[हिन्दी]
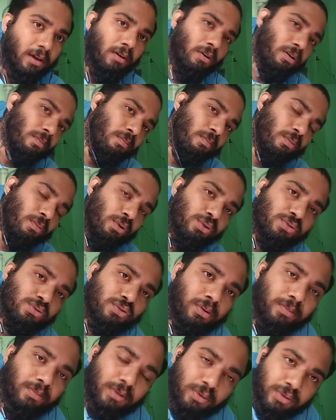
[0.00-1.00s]
और मोस्ट
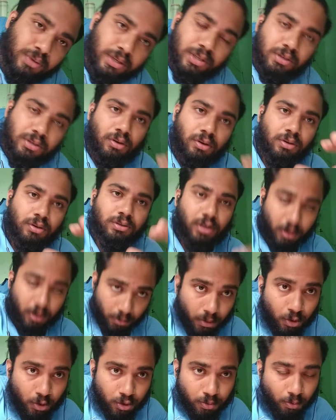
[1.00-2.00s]
ऑफ द उसके सॉन्ग्स
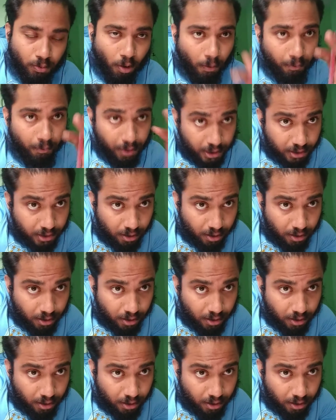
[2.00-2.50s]
अबाउट बॉम्बे